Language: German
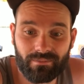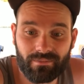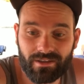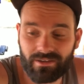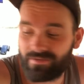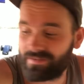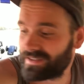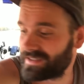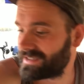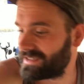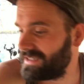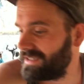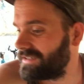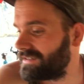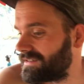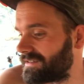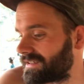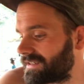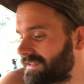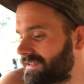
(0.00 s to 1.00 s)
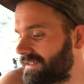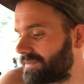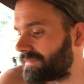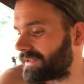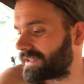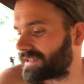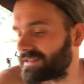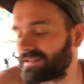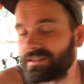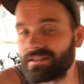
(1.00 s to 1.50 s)
einmal versiegelt. Chrissy
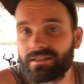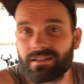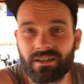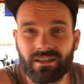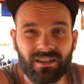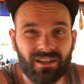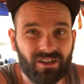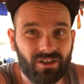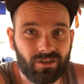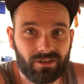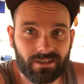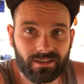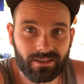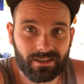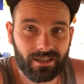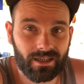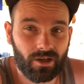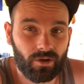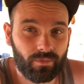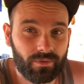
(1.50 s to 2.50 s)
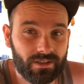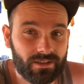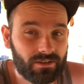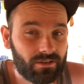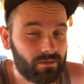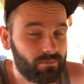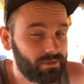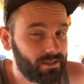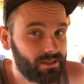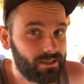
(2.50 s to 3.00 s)
macht es und ich glaube, jetzt
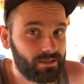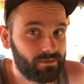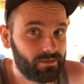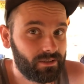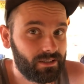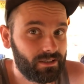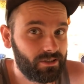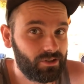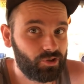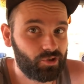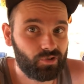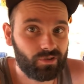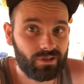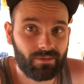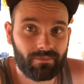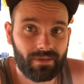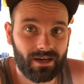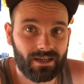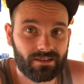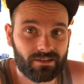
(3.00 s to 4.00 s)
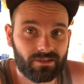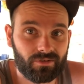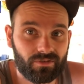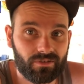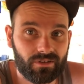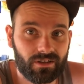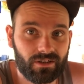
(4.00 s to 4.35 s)
kommt endlich richtig schön die Maserung